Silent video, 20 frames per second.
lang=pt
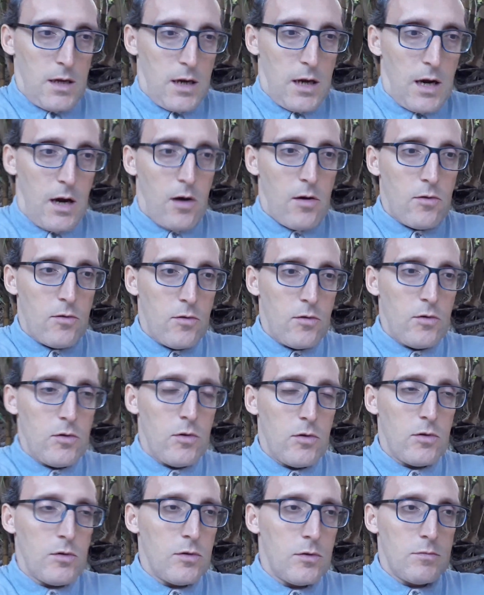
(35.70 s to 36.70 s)

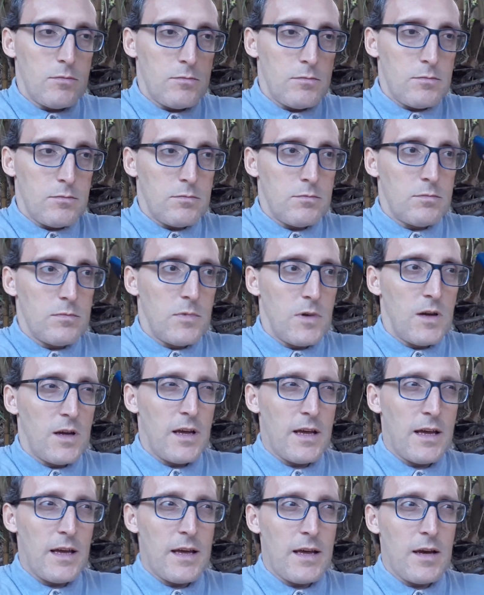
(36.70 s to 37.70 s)
algo,
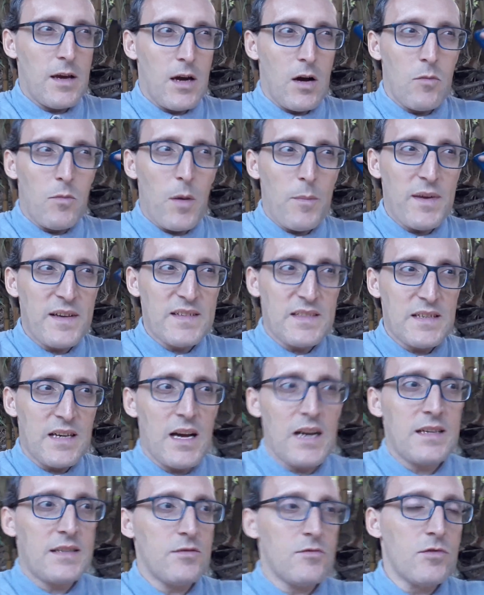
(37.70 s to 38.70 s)
é uma
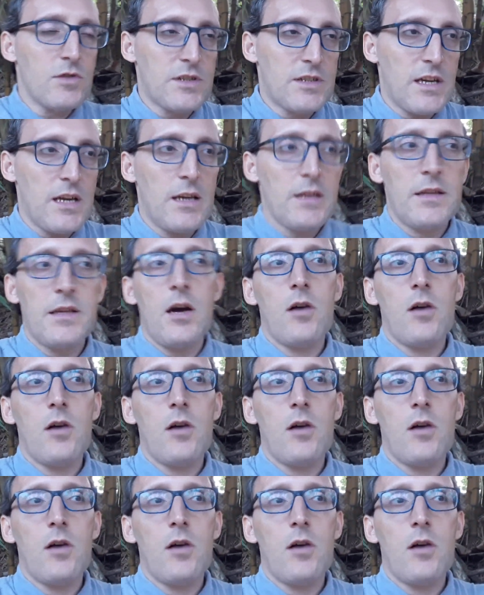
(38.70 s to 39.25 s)
mensagem urgente,